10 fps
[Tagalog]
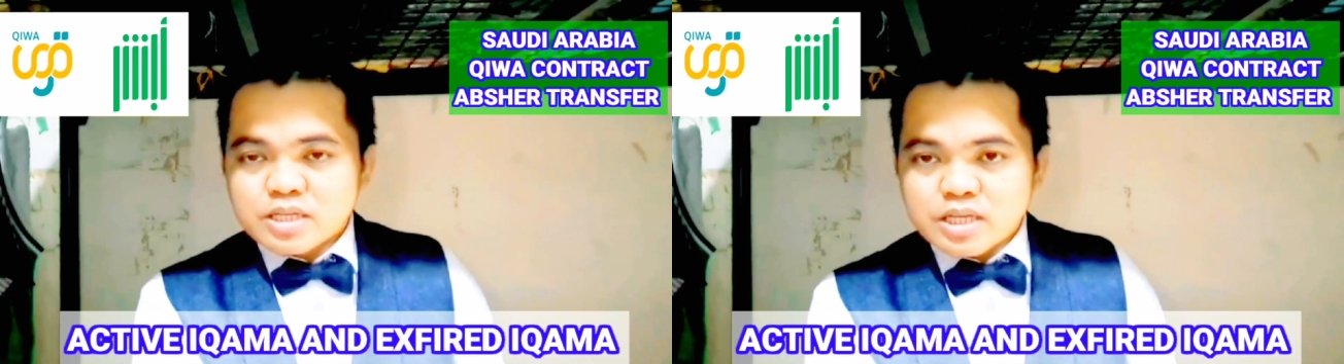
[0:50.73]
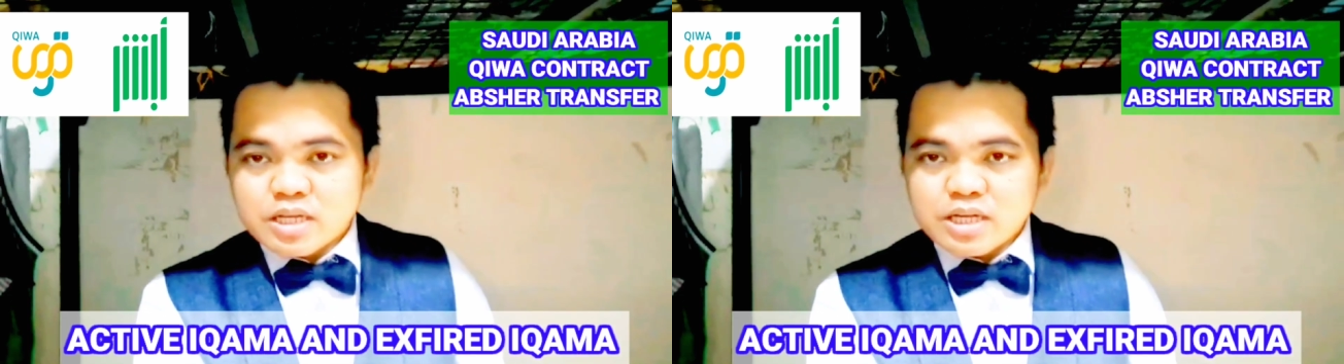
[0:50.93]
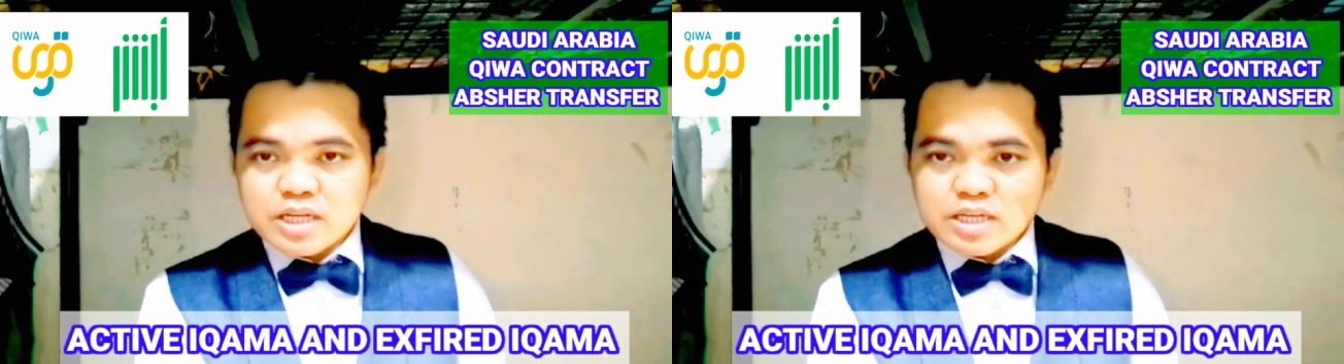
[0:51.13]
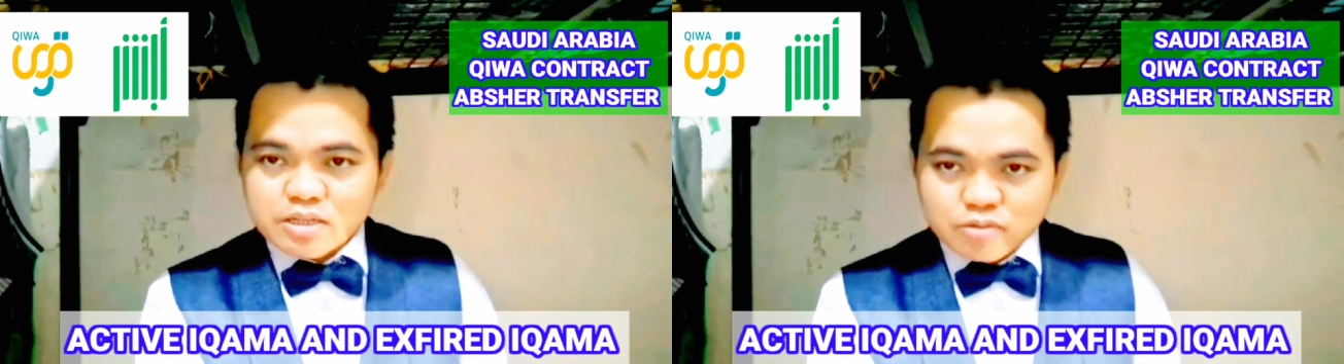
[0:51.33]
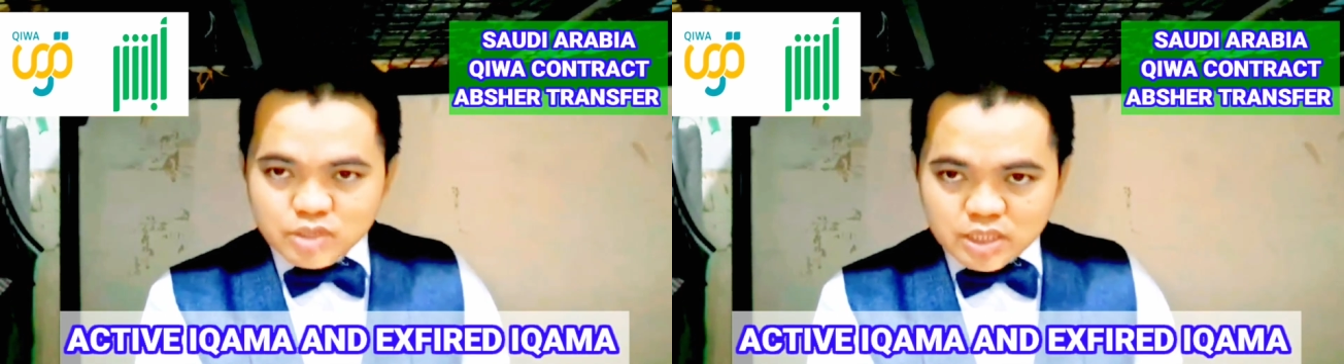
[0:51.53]
Yeah,
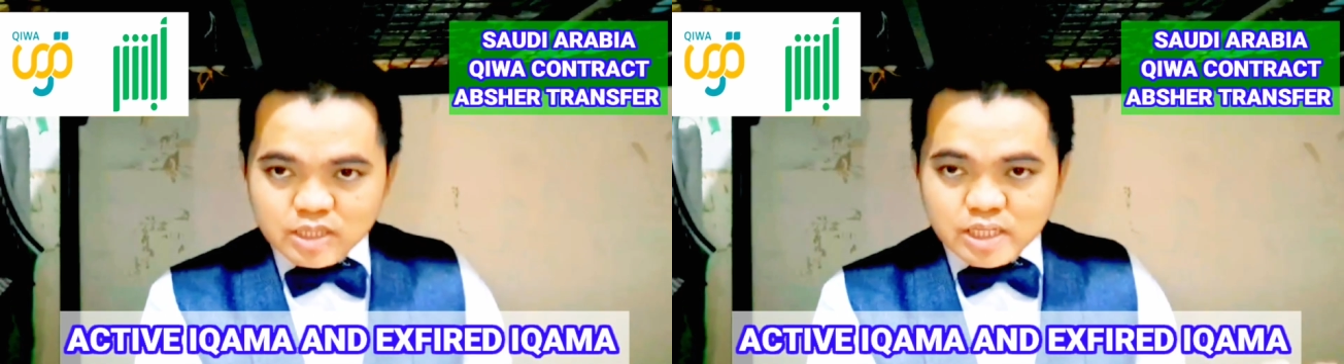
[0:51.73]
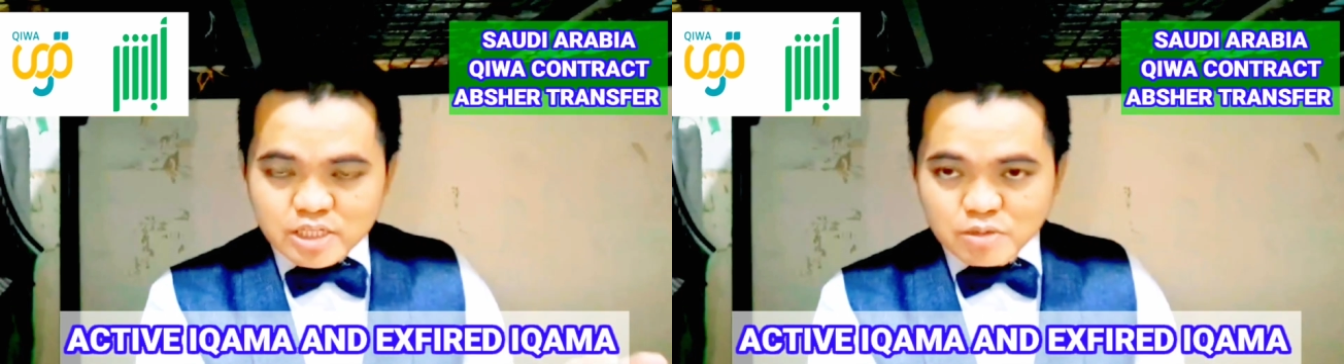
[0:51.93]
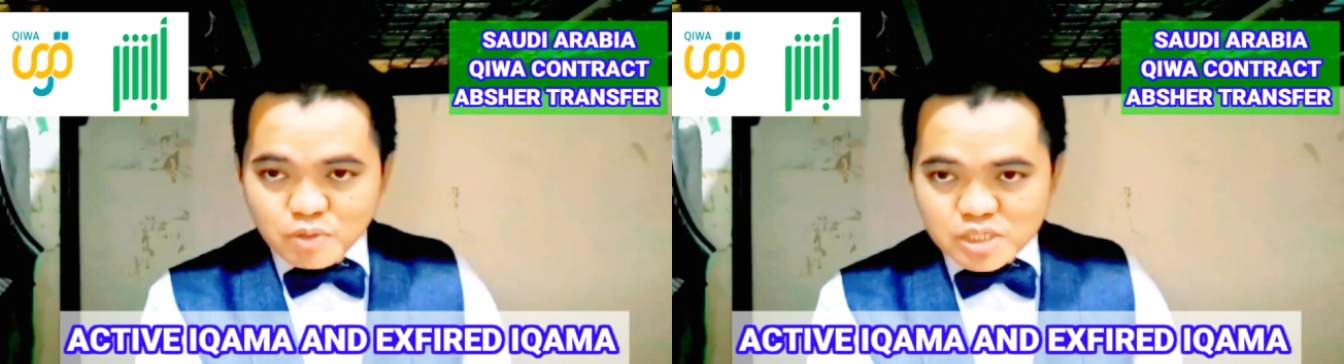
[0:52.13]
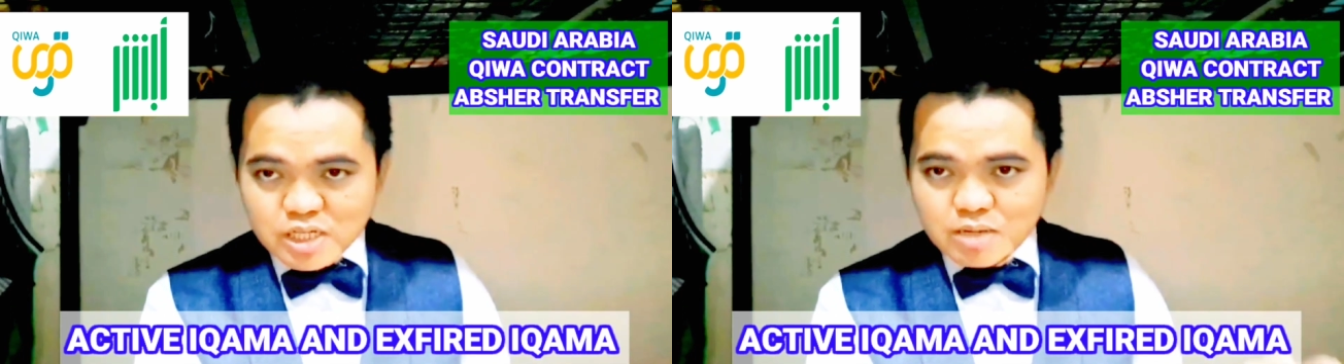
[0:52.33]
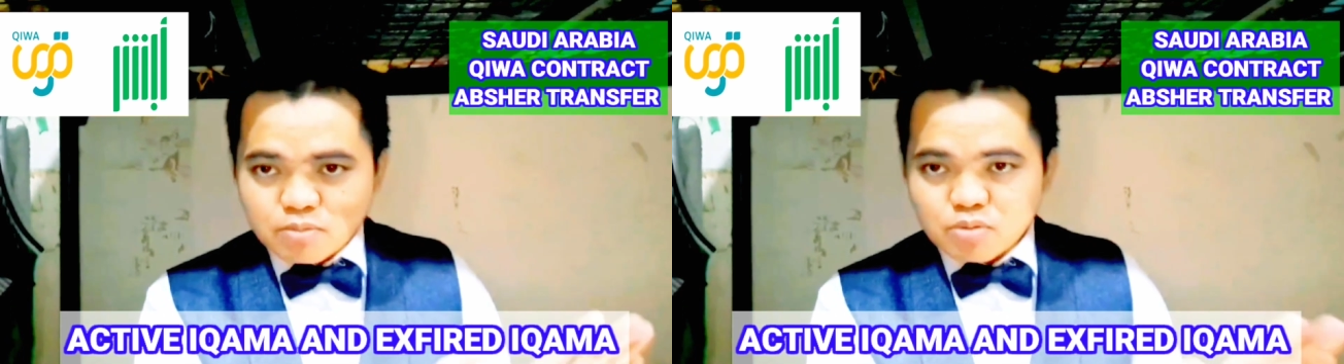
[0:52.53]
kasi once
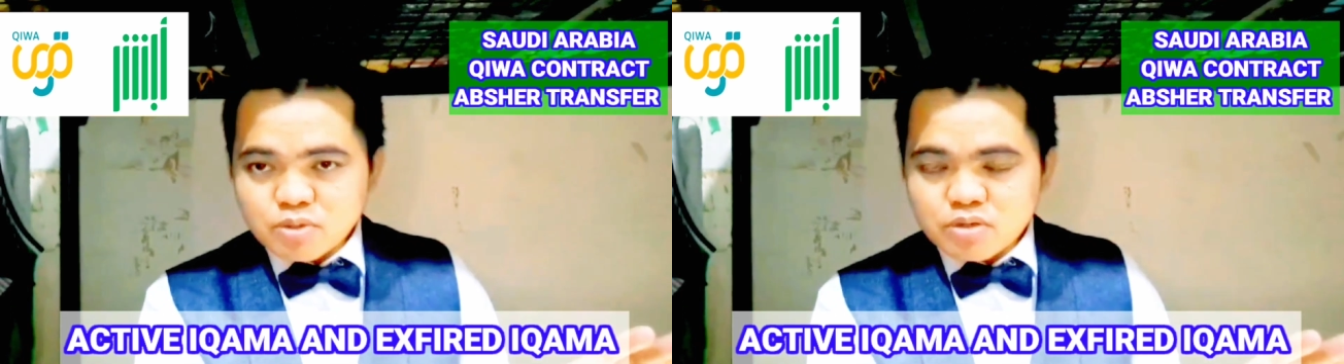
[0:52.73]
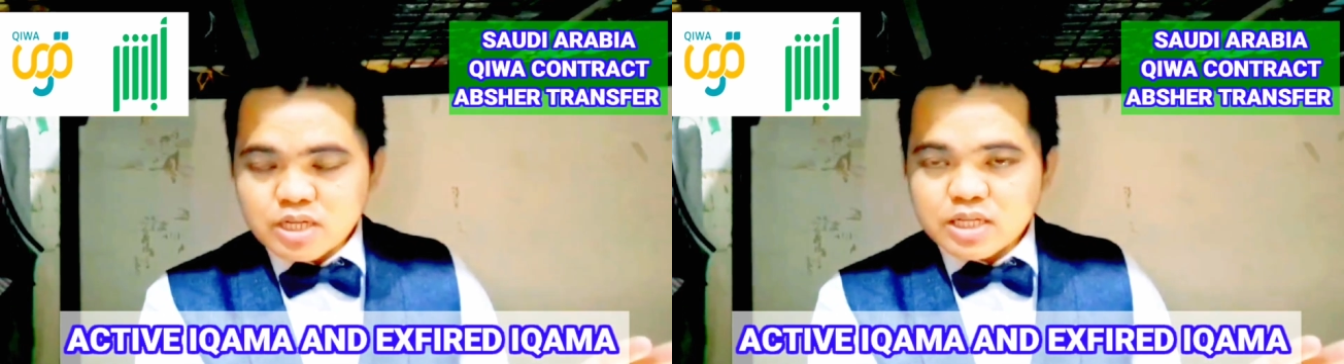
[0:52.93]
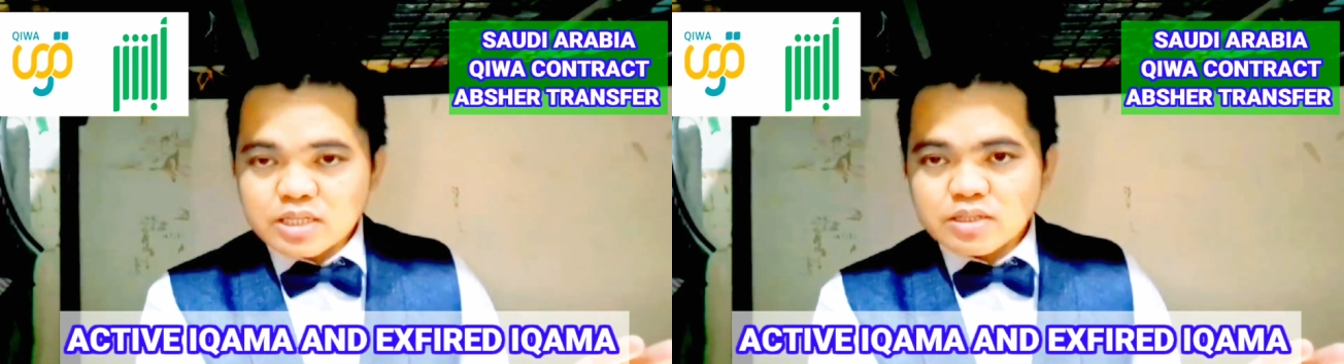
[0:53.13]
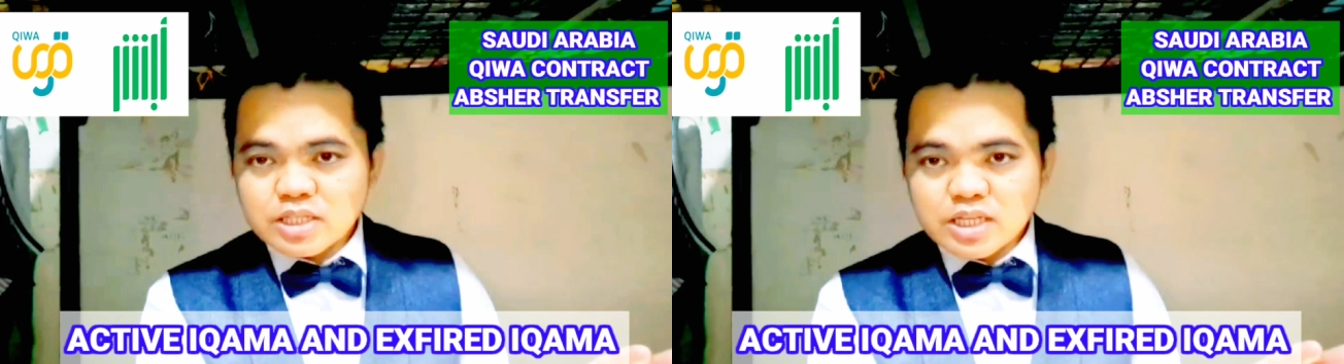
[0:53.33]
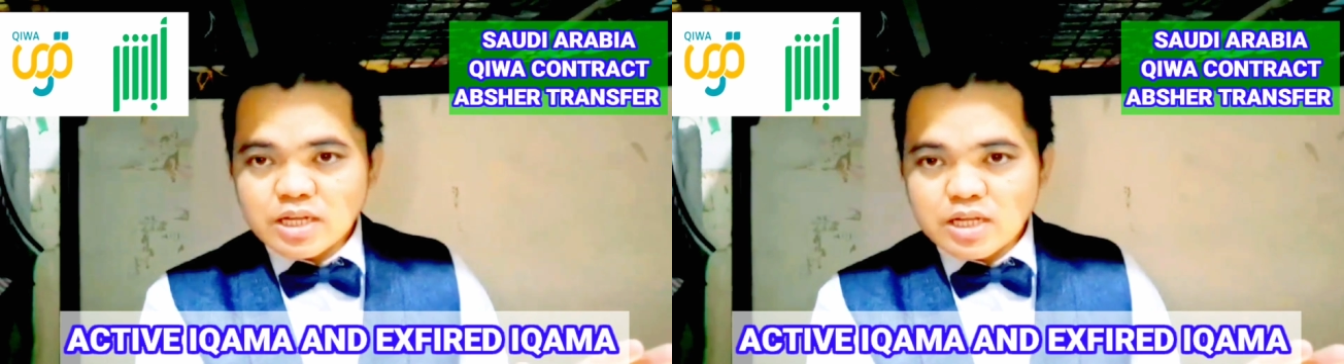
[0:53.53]
na na-approve yun at
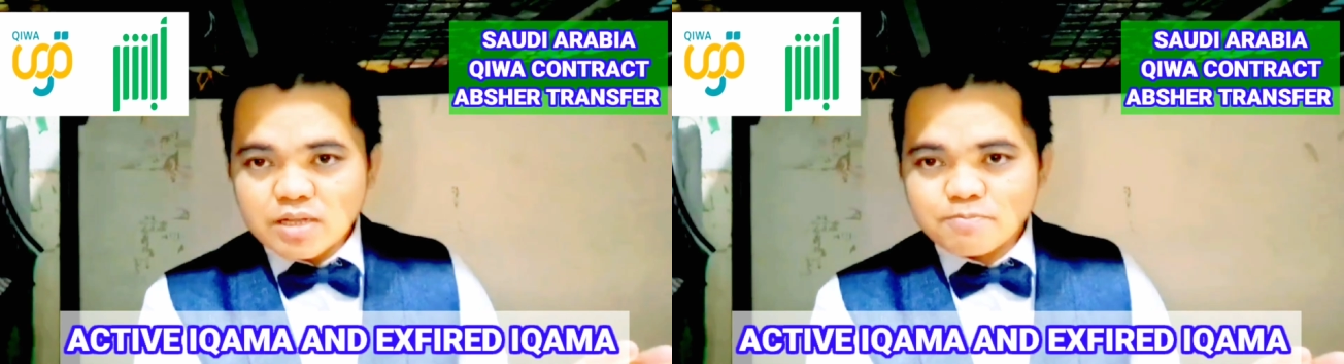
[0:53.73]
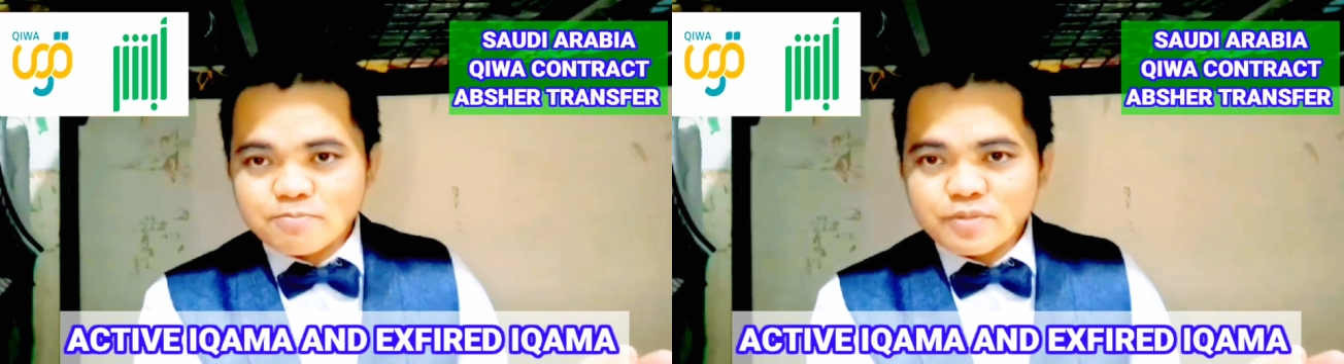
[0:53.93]
hindi na